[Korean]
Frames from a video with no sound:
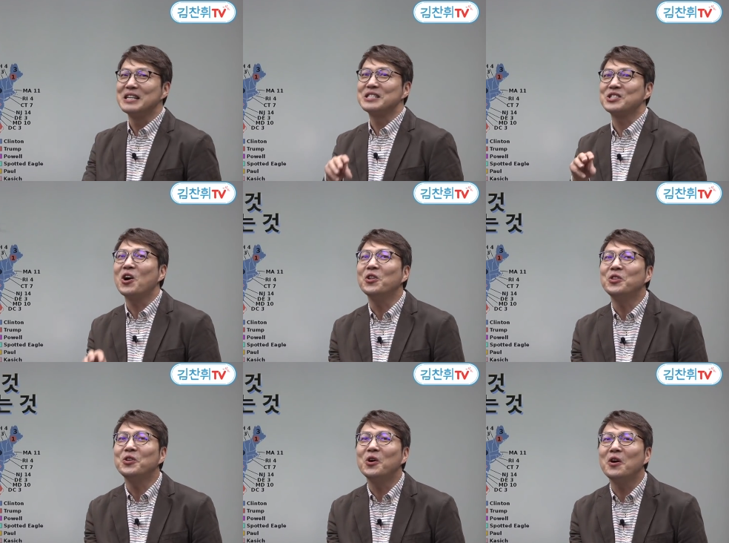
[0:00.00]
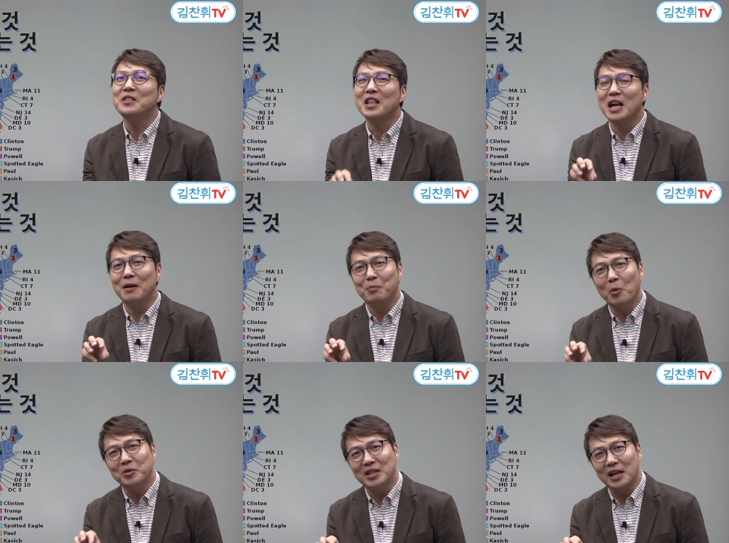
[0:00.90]
선거인단을
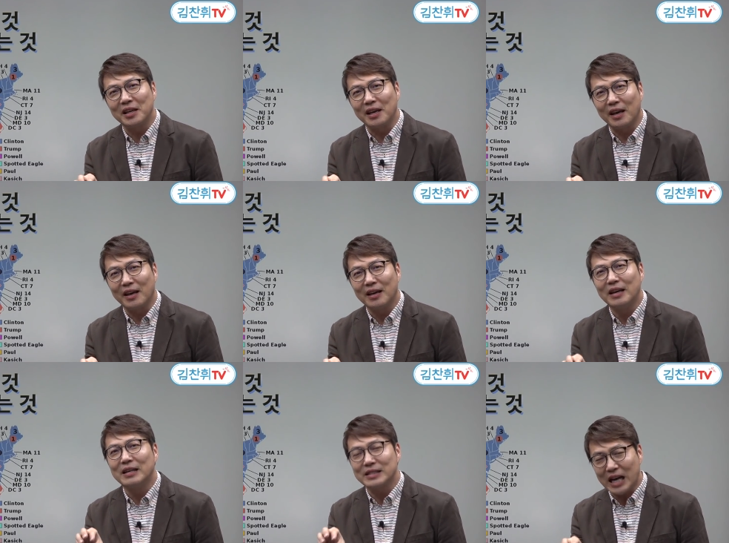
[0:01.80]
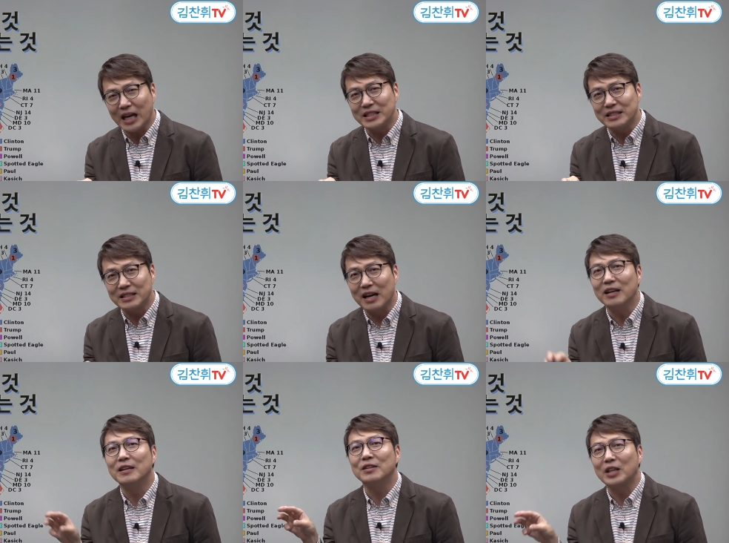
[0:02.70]
뽑는다는 게
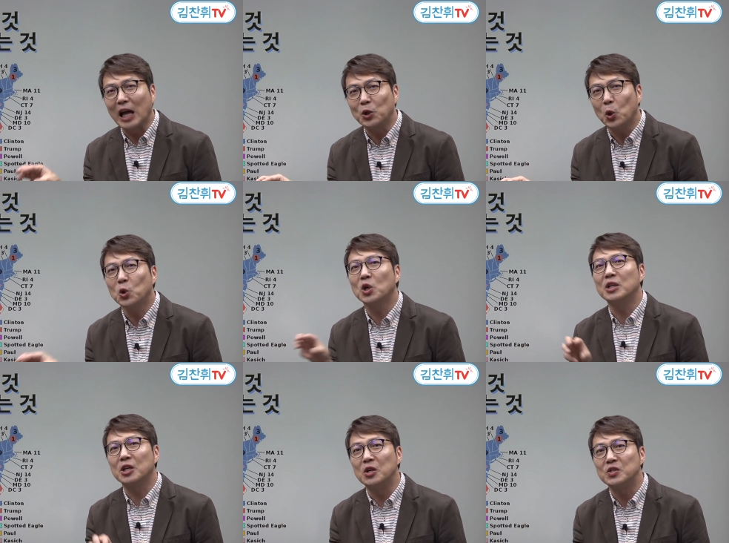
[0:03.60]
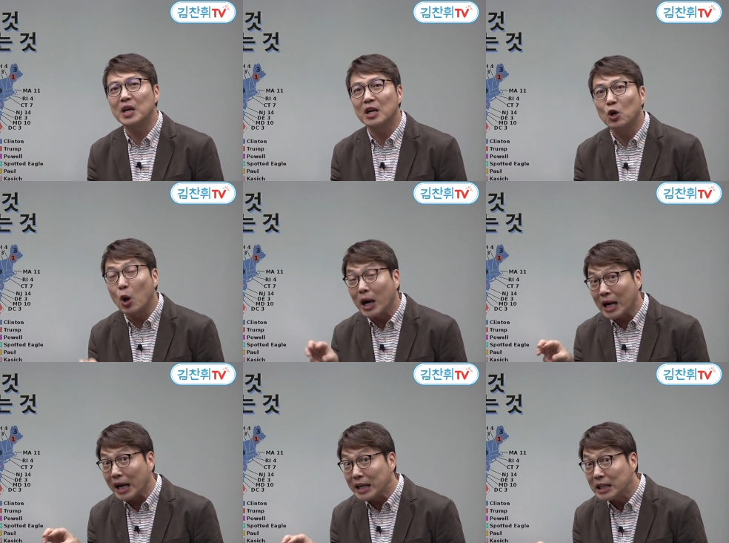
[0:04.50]
사실상 대통령을 결정하는 것과
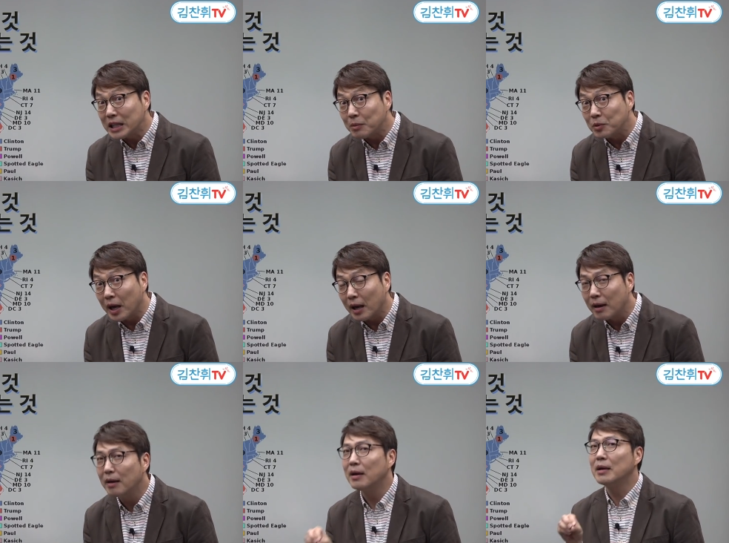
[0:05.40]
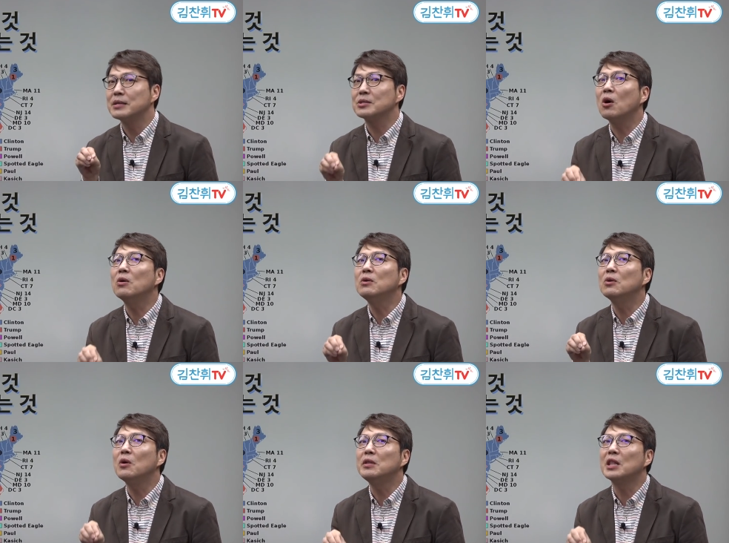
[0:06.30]
같기 때문에
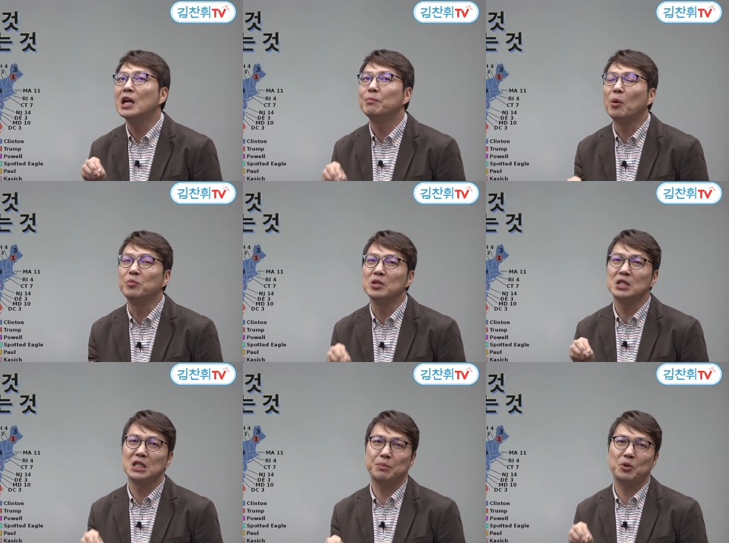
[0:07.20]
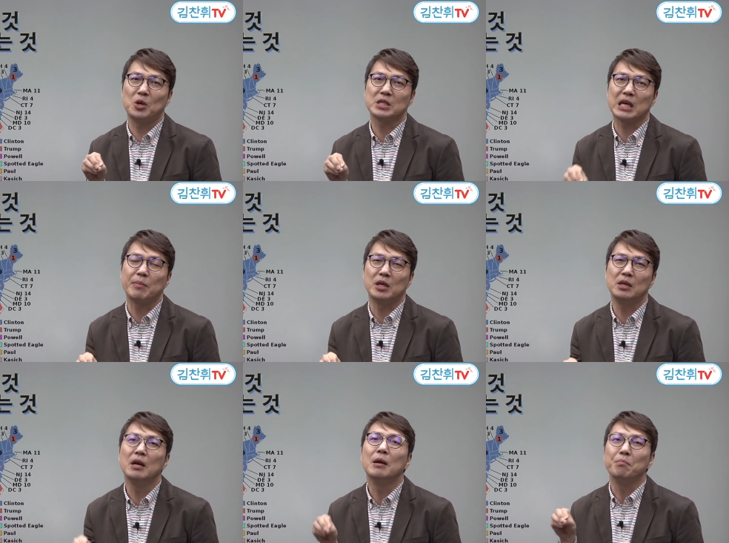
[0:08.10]
선거인단을 뽑는 11월
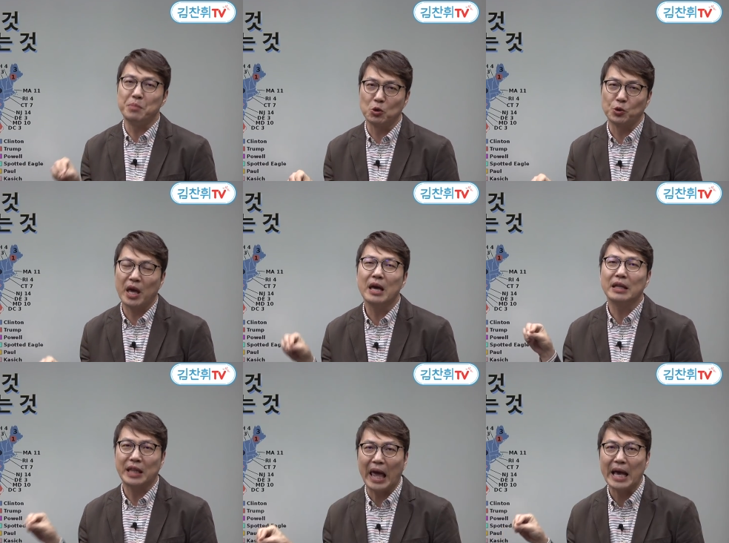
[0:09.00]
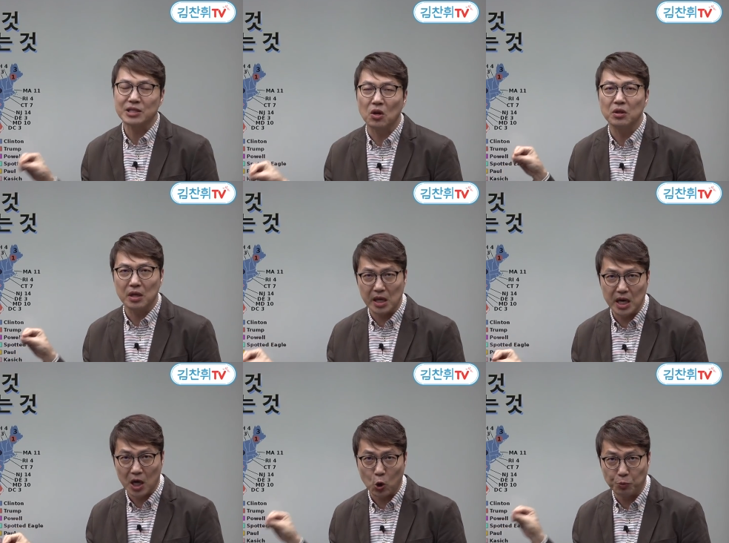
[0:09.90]
3일을 미국의
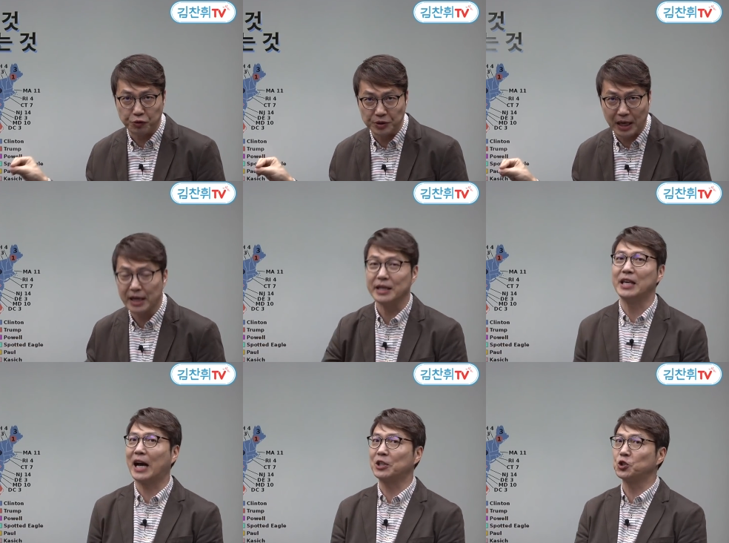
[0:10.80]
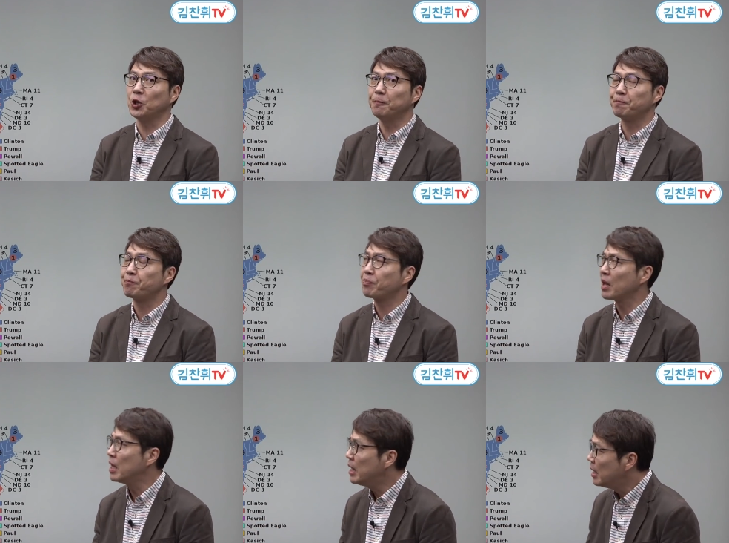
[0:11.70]
대선일이라고 부른다. 이해 가셨죠?
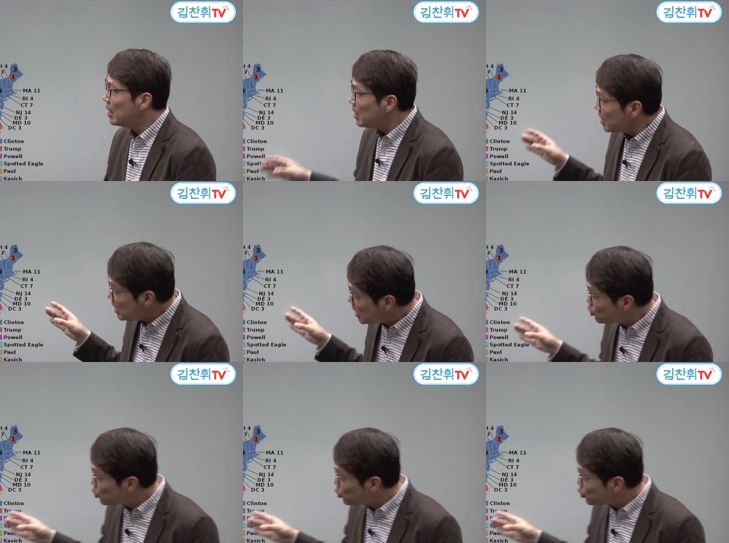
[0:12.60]
이